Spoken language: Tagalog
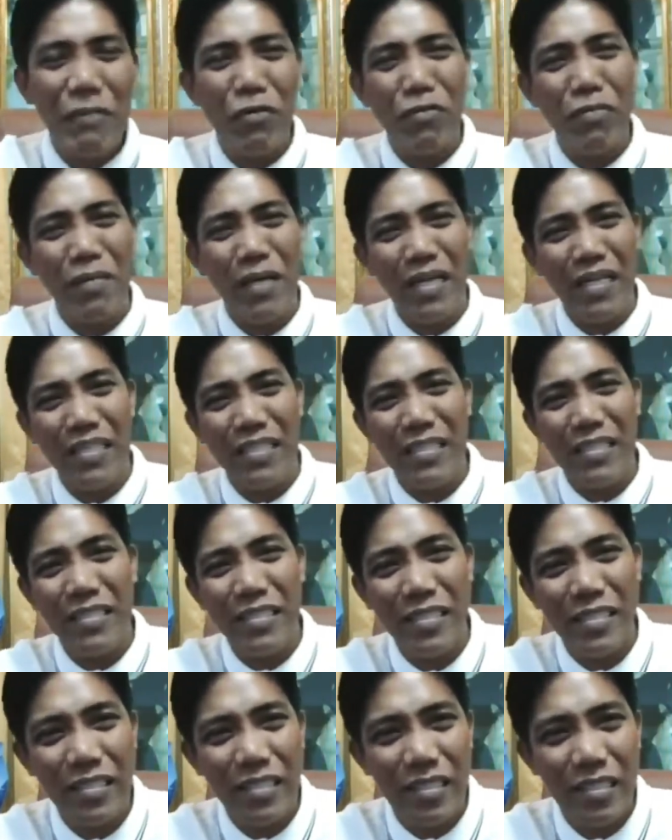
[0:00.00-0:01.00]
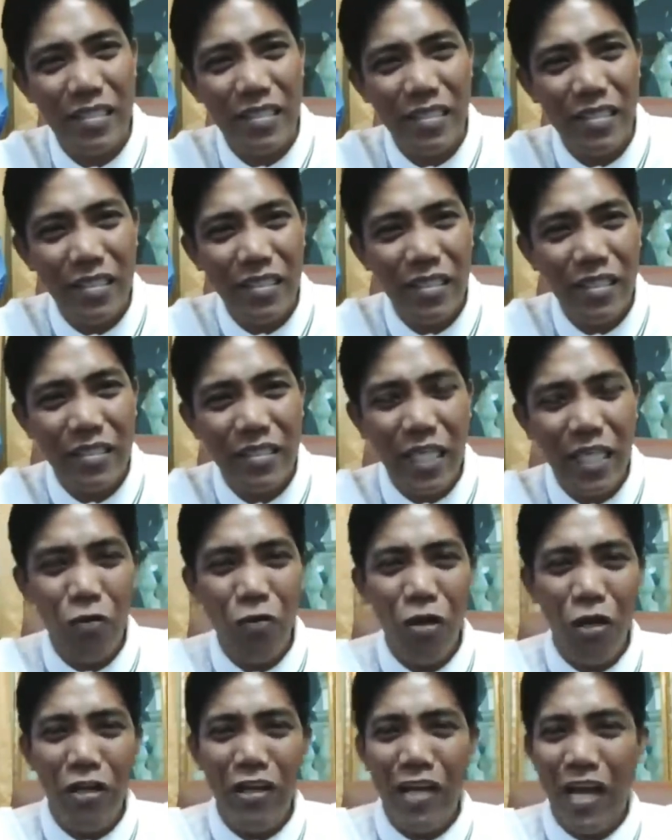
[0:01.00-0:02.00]
Di po ba?
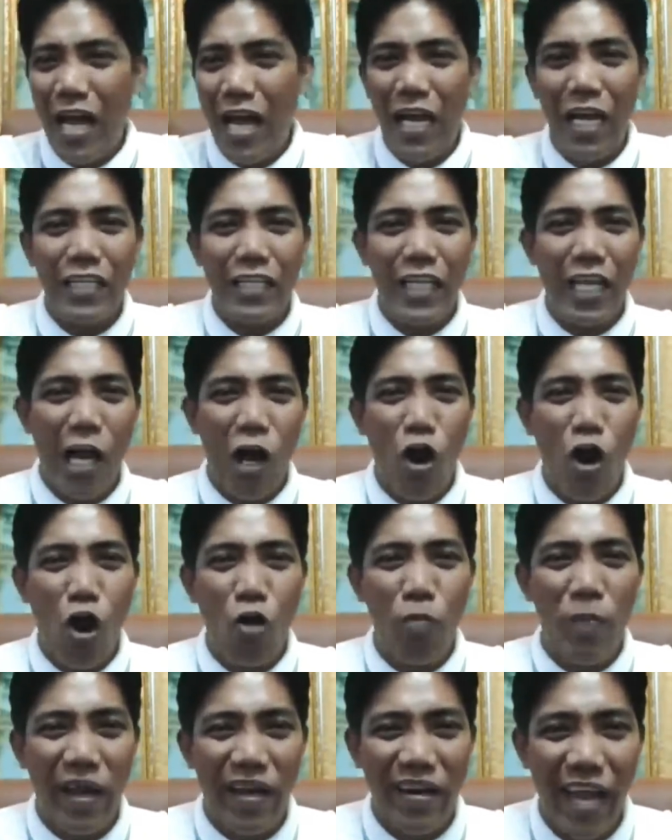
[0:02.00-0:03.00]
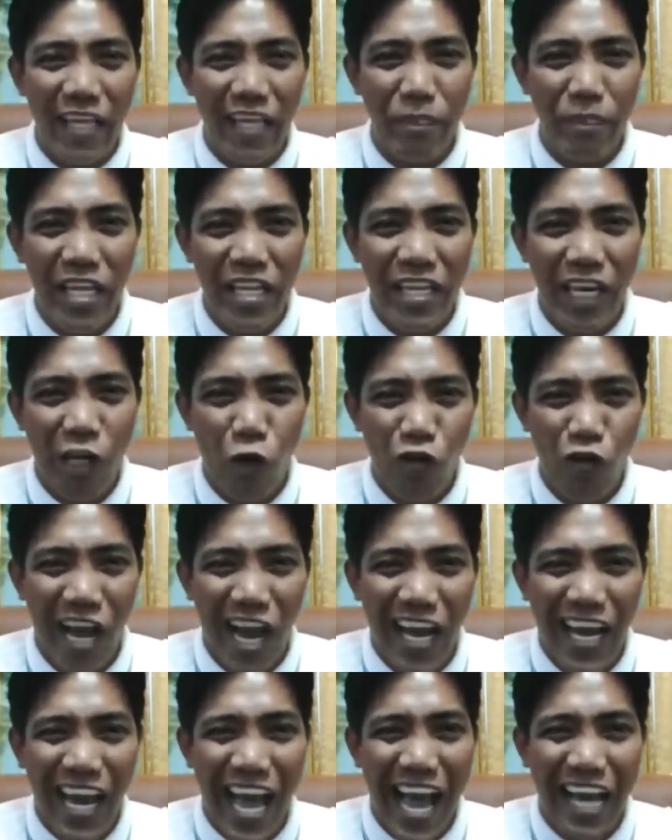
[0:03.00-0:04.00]
Saan ko kayo nakakita ng overnight, binigyan
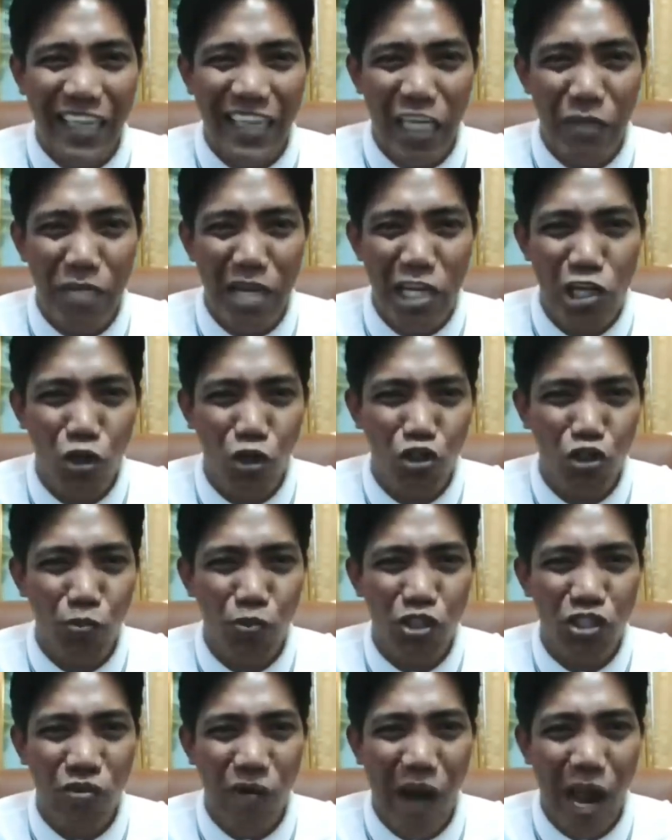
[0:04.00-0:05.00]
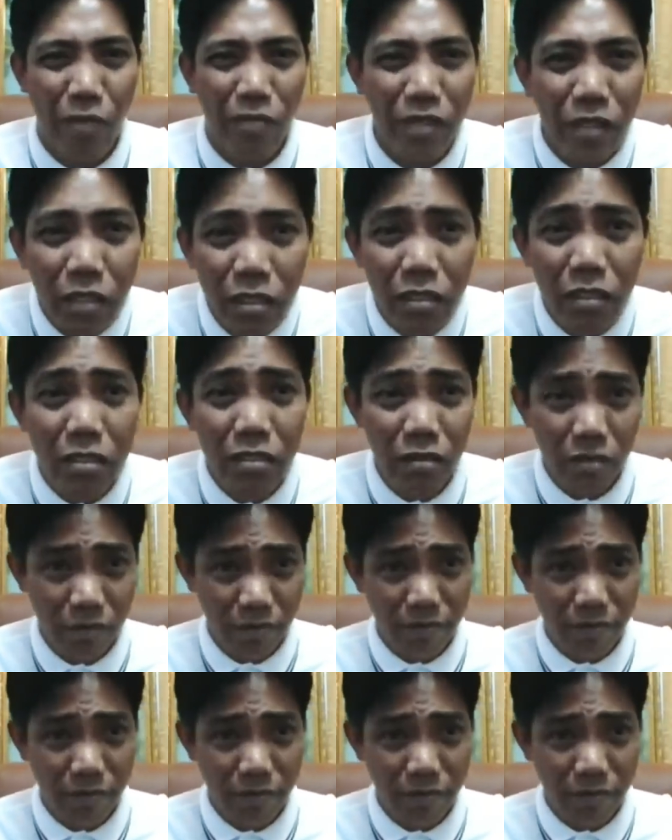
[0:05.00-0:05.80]
ako ng kalahating milyong subscriber?